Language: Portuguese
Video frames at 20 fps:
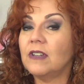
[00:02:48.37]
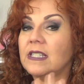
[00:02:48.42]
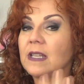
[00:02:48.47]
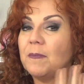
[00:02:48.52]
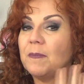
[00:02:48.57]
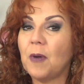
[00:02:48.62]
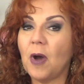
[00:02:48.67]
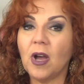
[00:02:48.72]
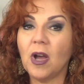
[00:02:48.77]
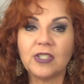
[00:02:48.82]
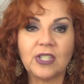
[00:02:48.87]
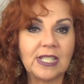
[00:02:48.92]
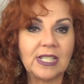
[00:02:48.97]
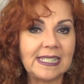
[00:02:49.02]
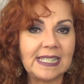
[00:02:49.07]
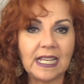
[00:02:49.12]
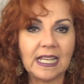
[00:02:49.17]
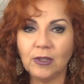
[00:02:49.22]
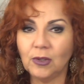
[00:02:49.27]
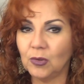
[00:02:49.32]
Você pode,
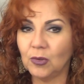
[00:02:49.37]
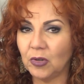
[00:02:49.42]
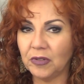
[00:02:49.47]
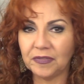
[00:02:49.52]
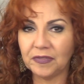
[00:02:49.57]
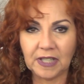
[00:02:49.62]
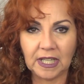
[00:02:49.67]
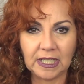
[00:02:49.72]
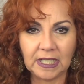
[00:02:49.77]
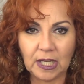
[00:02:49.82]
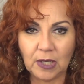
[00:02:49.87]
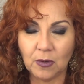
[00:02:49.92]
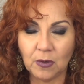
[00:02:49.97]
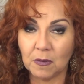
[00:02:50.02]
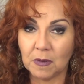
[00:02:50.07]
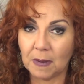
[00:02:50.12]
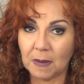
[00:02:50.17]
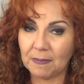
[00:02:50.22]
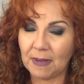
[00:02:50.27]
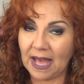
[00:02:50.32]
sem dúvida
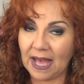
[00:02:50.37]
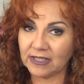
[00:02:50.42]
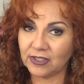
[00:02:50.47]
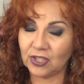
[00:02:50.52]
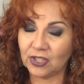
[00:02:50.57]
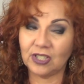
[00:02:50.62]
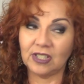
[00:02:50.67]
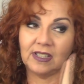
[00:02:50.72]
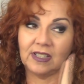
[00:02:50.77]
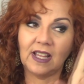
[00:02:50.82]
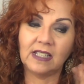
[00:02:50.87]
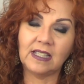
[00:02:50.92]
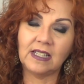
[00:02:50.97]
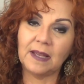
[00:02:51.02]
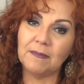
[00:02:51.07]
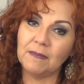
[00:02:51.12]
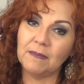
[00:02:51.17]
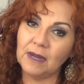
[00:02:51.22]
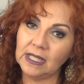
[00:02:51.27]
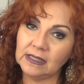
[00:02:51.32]
nenhuma, partir da
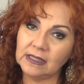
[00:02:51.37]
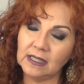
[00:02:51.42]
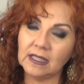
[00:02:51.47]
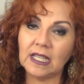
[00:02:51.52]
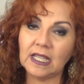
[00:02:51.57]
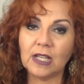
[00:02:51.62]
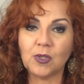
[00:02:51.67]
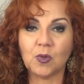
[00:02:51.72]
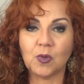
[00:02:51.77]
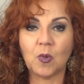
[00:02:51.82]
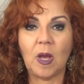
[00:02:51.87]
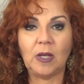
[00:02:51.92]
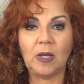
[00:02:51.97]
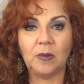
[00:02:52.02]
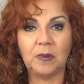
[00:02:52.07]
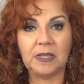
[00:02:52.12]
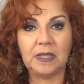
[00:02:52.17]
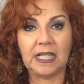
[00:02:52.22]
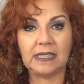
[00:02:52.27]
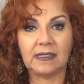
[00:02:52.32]
demanda que a sua
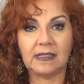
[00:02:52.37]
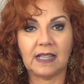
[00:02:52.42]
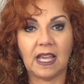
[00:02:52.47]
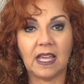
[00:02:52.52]
aluna